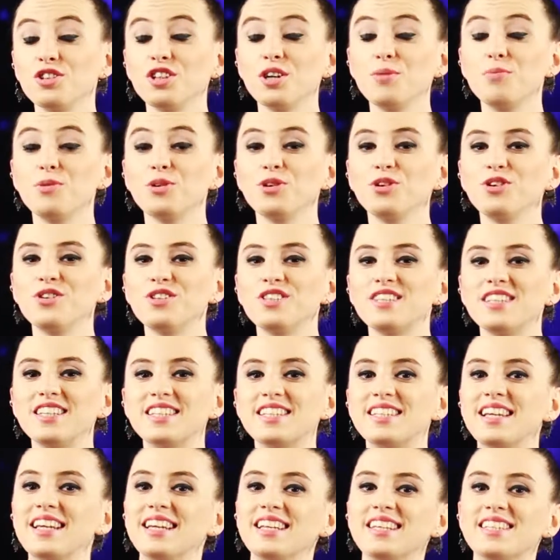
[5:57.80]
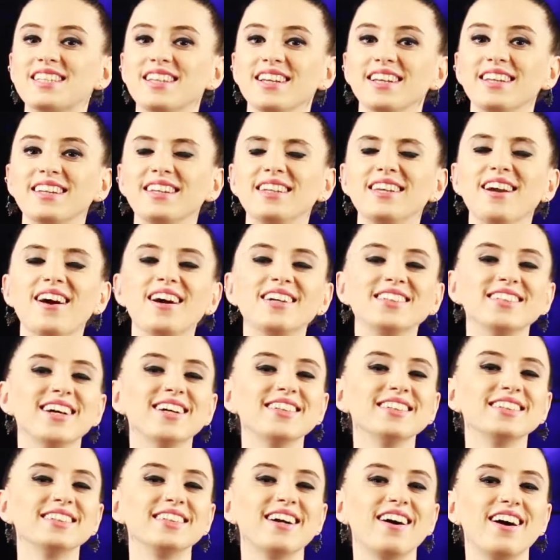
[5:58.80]
da bugün sizler için
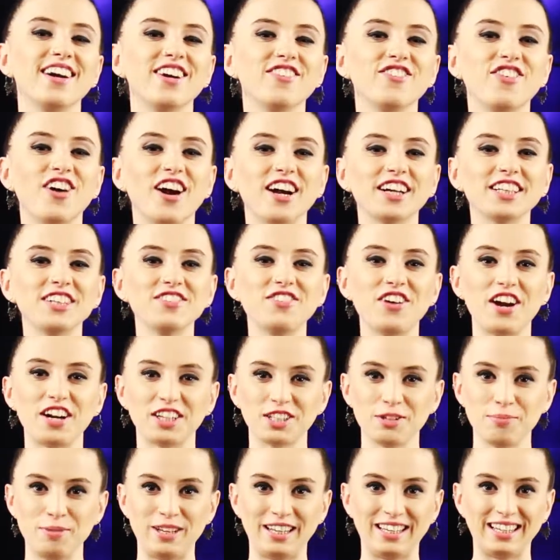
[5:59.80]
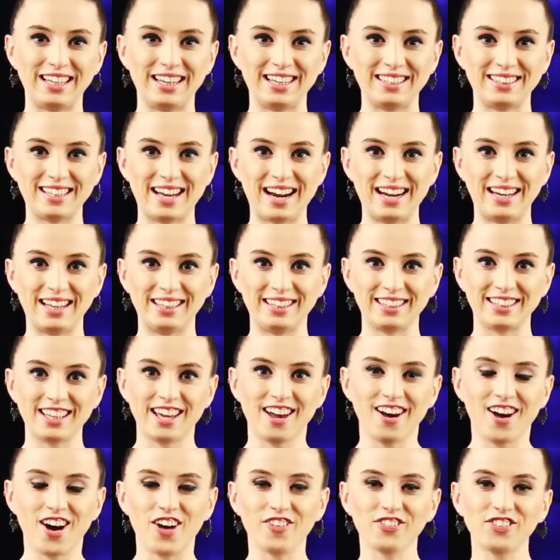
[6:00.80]
diyardan diyara farklı farklı bilgileri derledik.
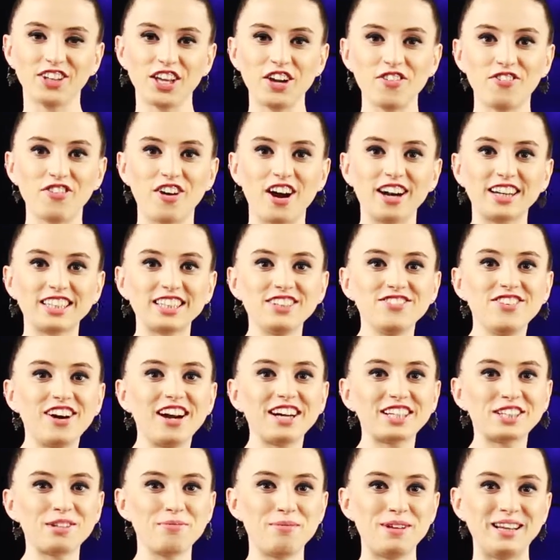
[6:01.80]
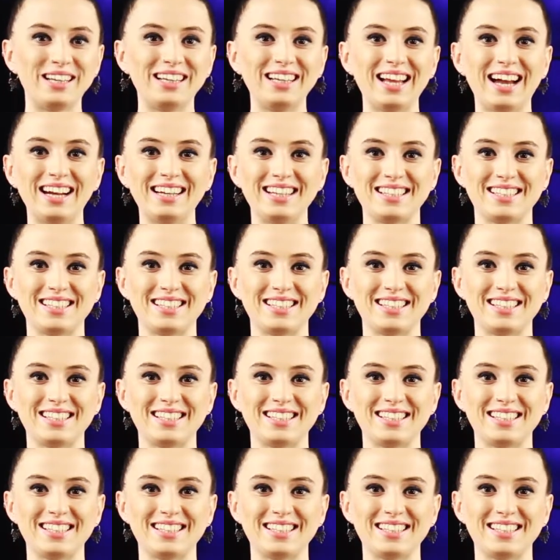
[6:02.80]
Haftaya farklı farklı bilgilerle